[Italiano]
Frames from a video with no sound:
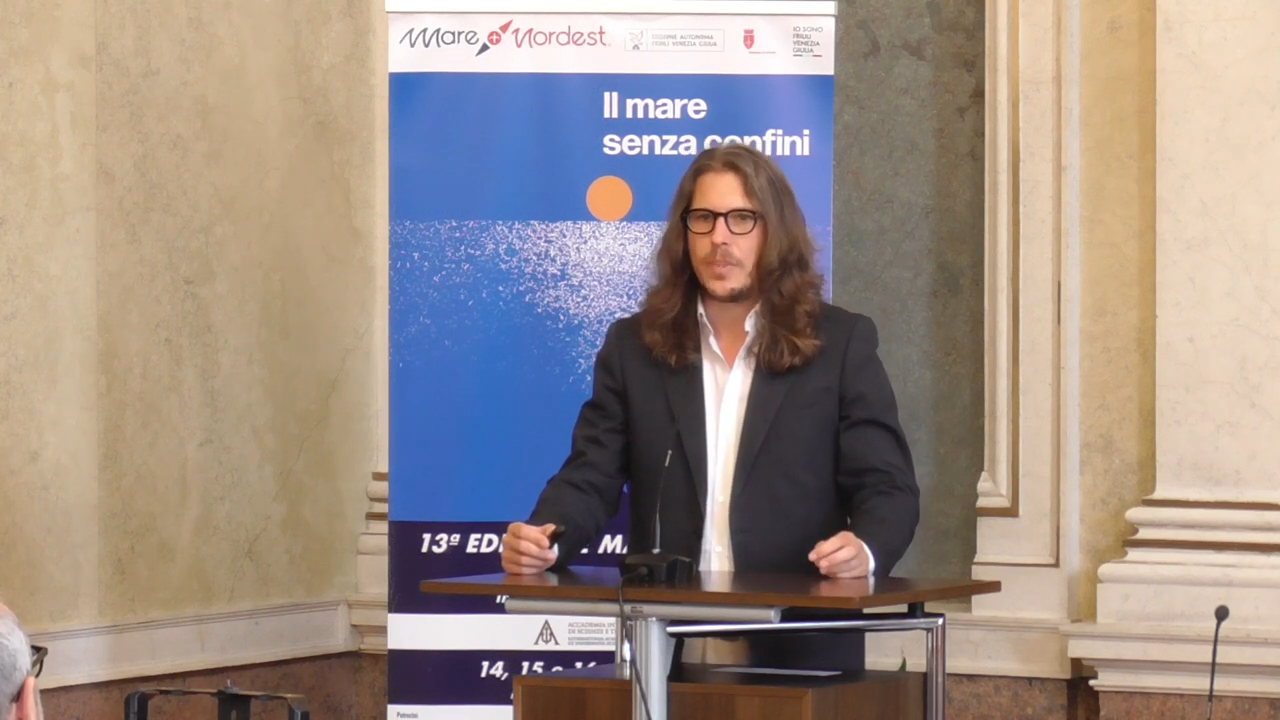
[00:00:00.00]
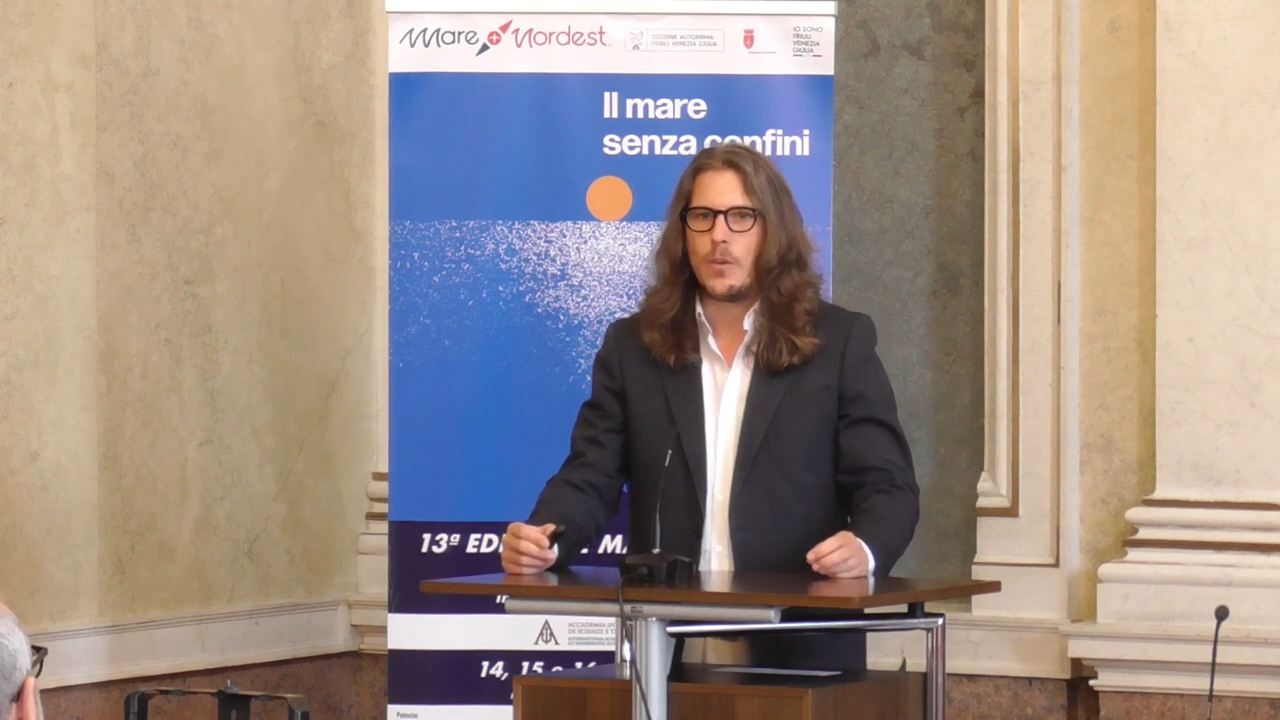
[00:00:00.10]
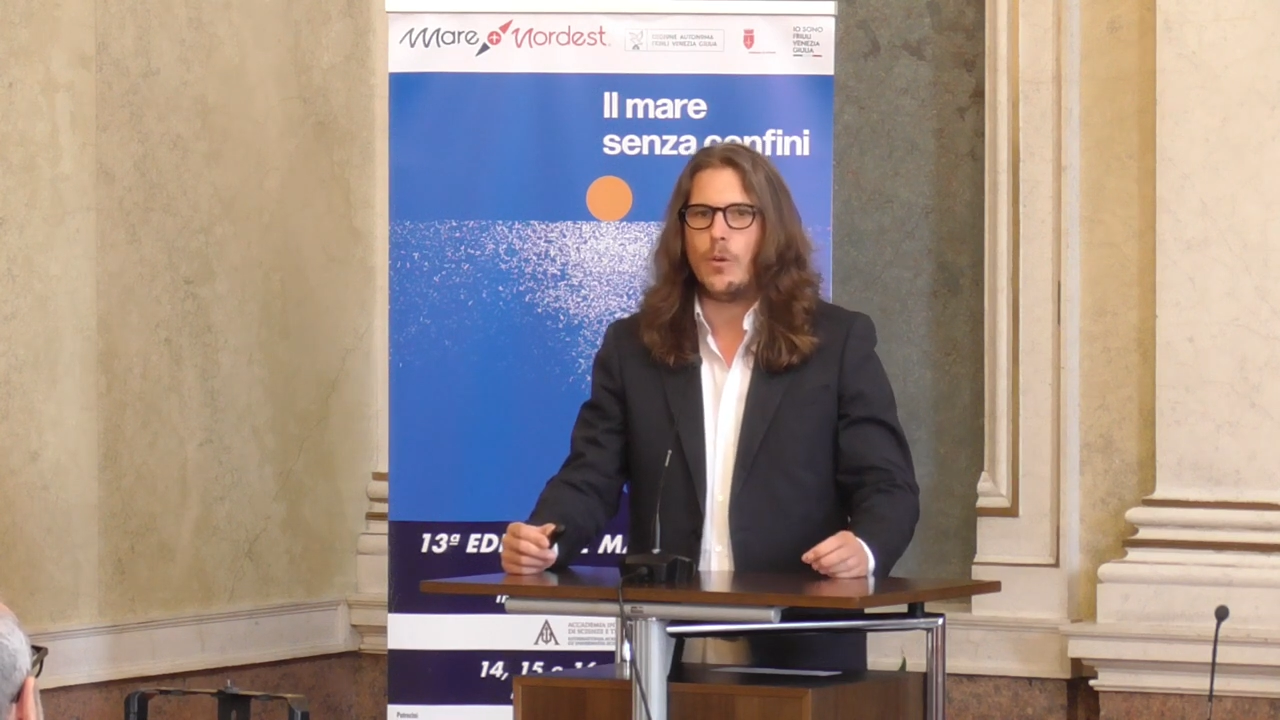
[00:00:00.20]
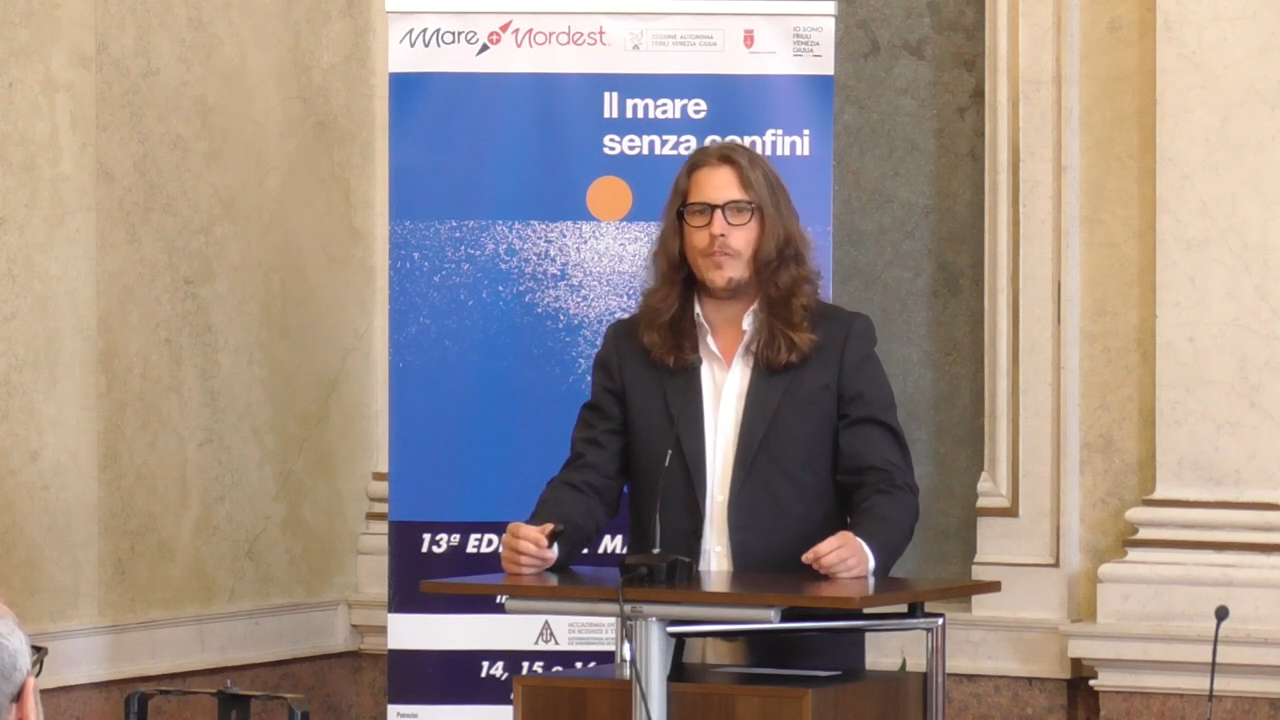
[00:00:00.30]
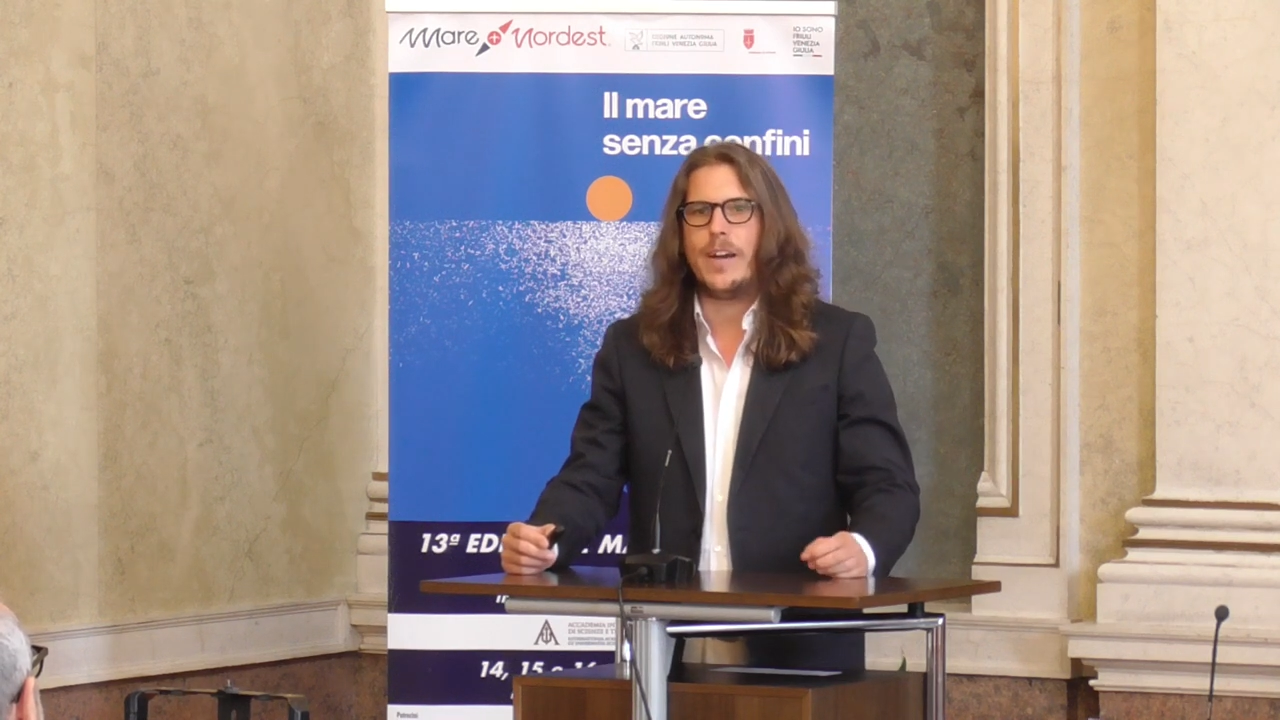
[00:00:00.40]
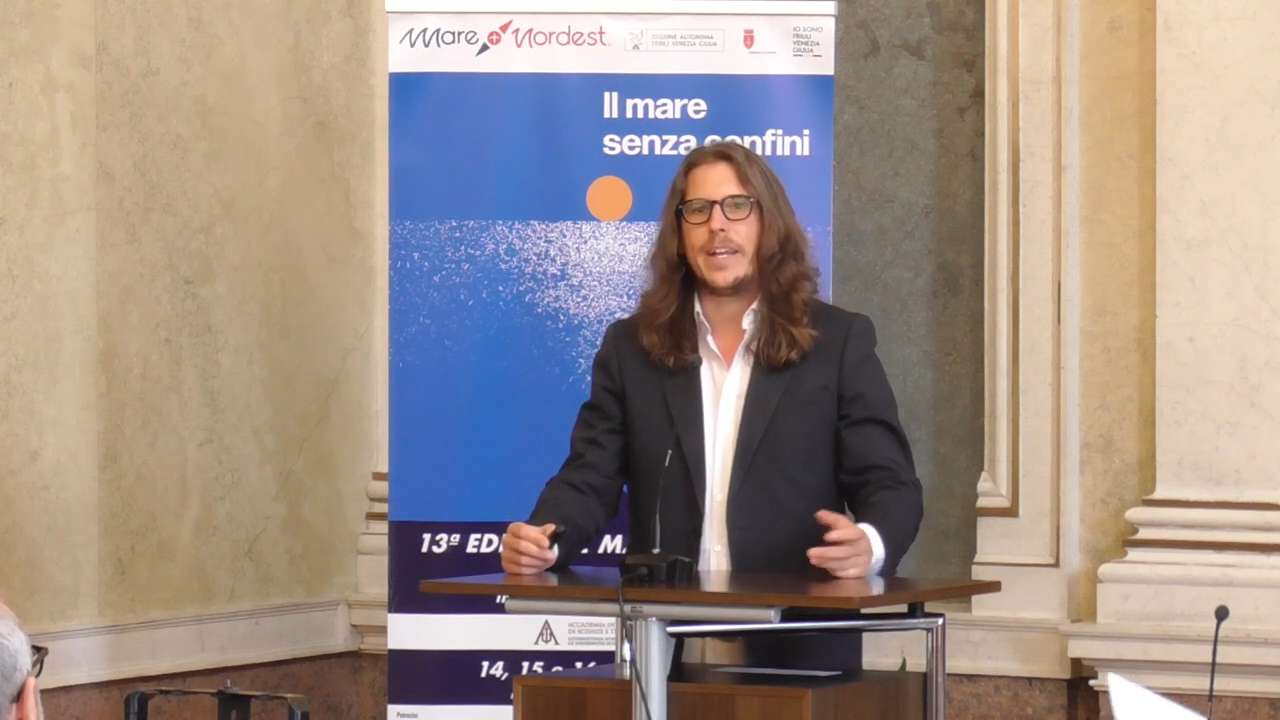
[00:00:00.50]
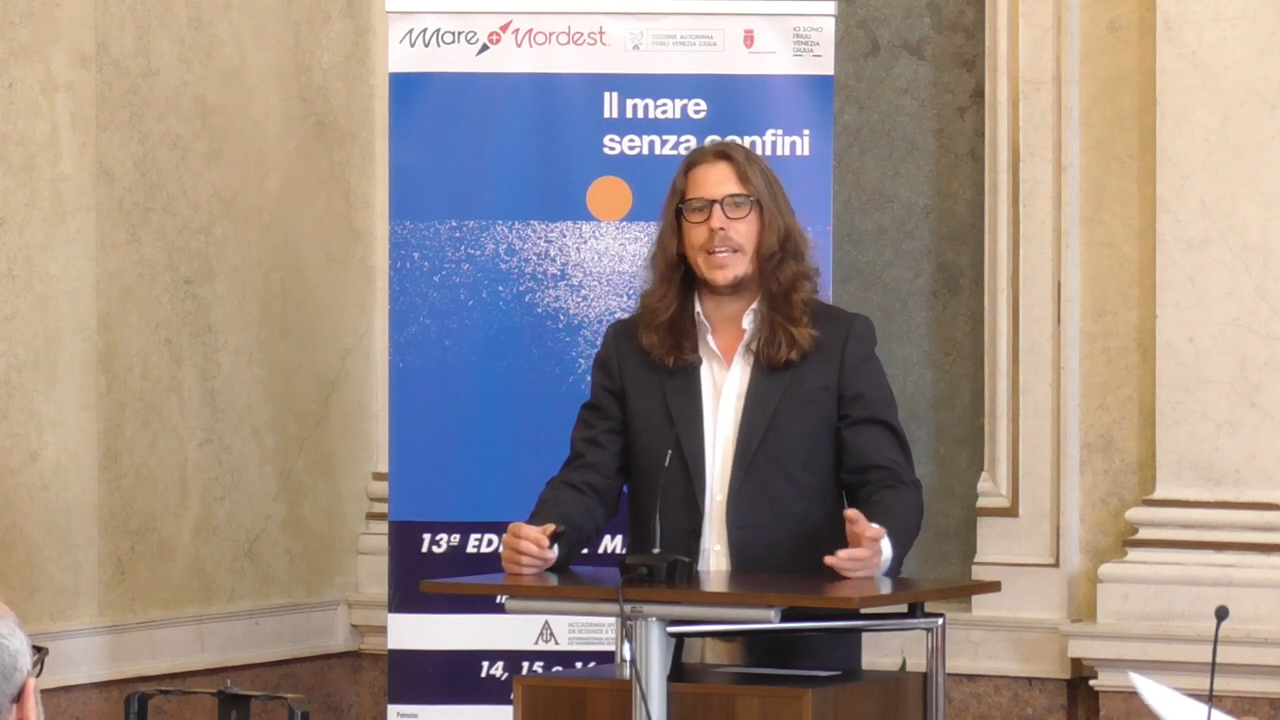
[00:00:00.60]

o fare